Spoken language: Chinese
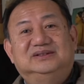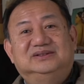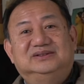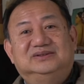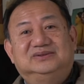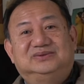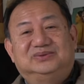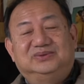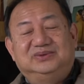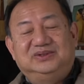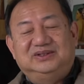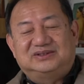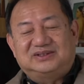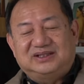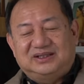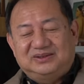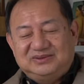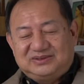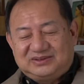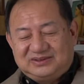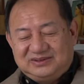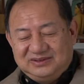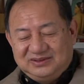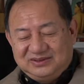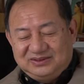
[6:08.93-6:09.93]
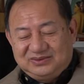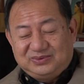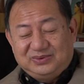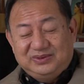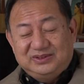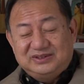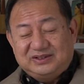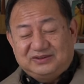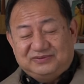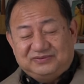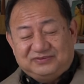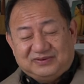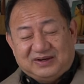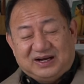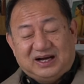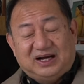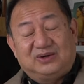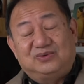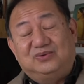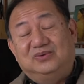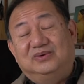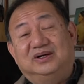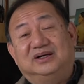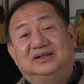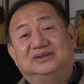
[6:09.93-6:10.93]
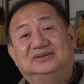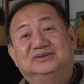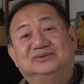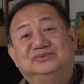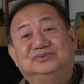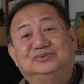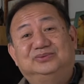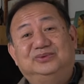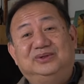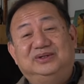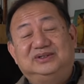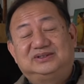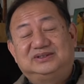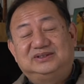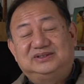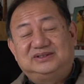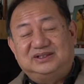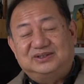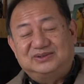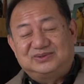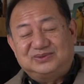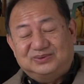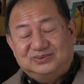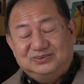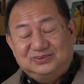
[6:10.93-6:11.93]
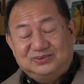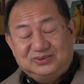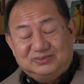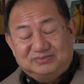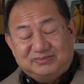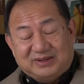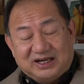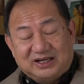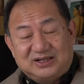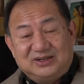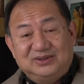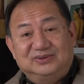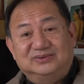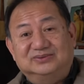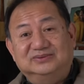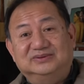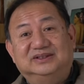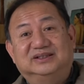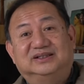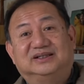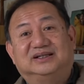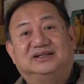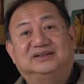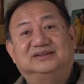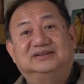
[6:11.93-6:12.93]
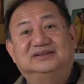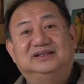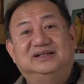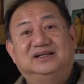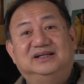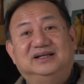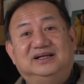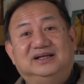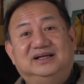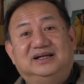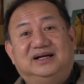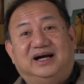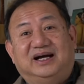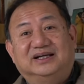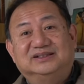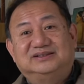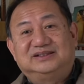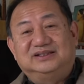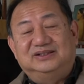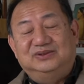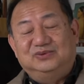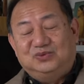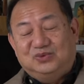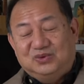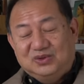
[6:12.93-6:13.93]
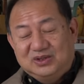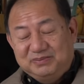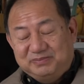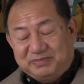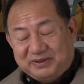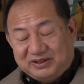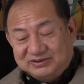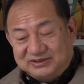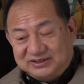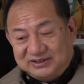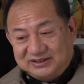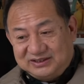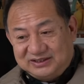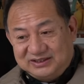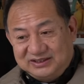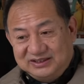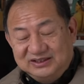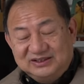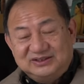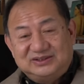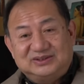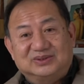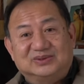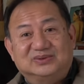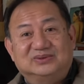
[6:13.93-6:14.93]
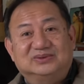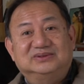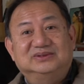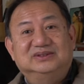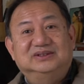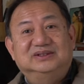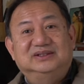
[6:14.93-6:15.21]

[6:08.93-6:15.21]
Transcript: 所以在所以在法国啊，无论是这个总统马克龙也好，还是个国宝级歌手。